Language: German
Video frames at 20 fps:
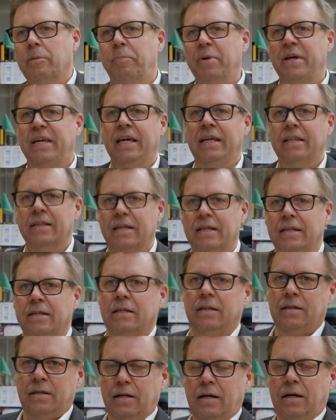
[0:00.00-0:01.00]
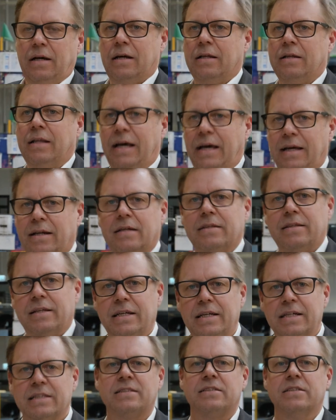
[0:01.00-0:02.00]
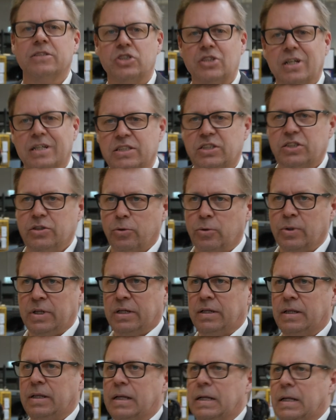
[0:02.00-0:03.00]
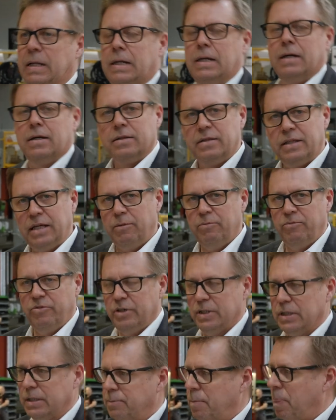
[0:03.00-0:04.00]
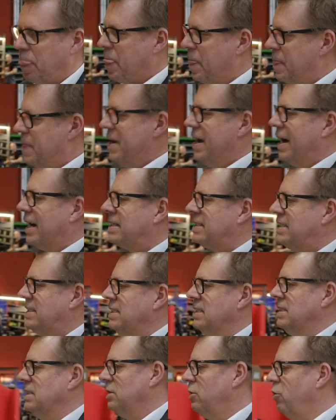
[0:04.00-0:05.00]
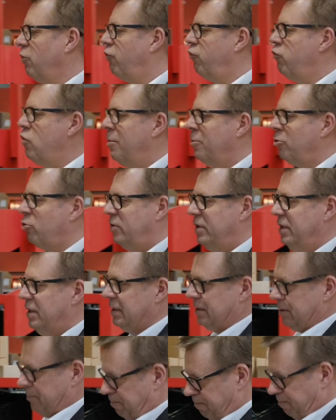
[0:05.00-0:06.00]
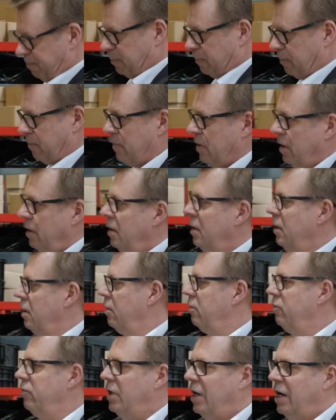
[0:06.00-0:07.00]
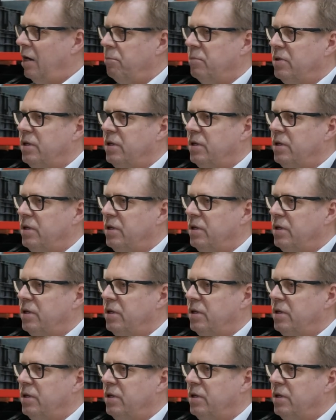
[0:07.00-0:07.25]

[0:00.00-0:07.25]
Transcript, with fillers: beginnen an einer der ersten Stationen, an dem wir die Achsen vormontieren. Wir haben